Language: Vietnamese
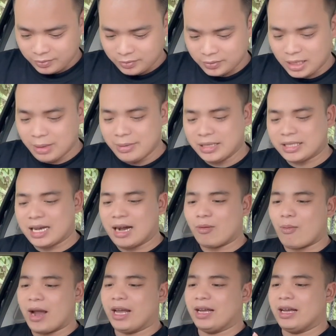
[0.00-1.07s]
Đây mình sẽ
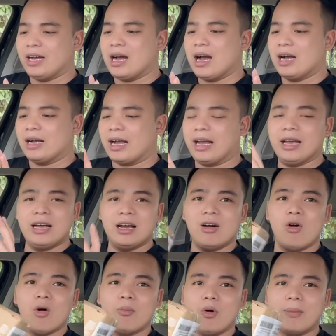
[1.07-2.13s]
quay cái
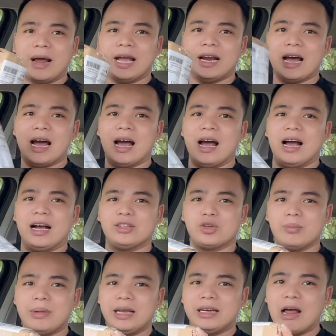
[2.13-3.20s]
hộp hôm nay là
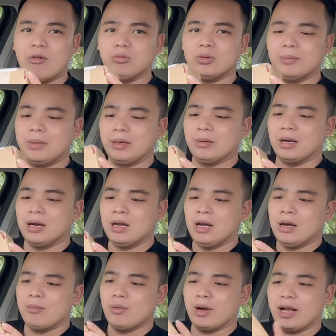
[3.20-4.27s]
Shopee đóng cho mình
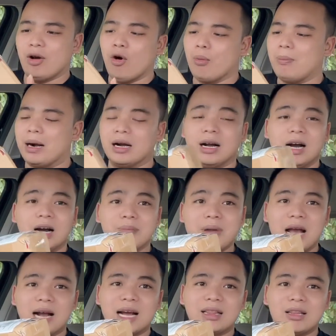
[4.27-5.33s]
một cái hộp bằng
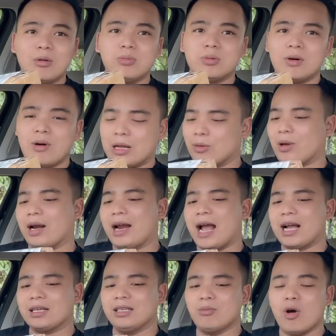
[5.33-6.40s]
bìa cát tông, nó hoàn toàn
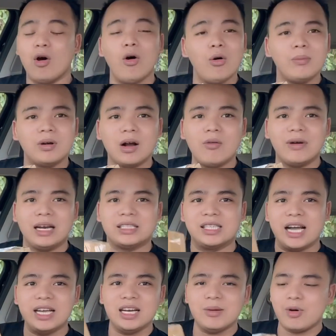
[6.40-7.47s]
khác như mọi hôm, không phải là
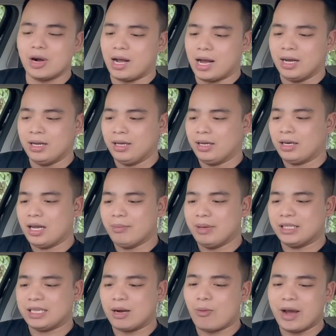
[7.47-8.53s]
giấy nữa mọi người ạ. Đây
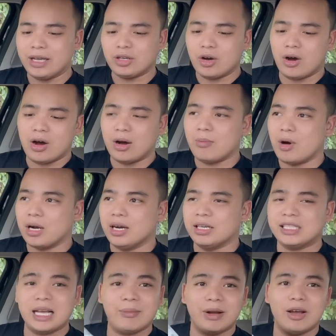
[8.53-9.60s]
mình sẽ quay cho mọi người
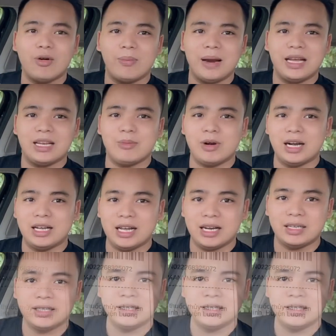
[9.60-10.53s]
xem cái hộp này nhé mọi người nhá.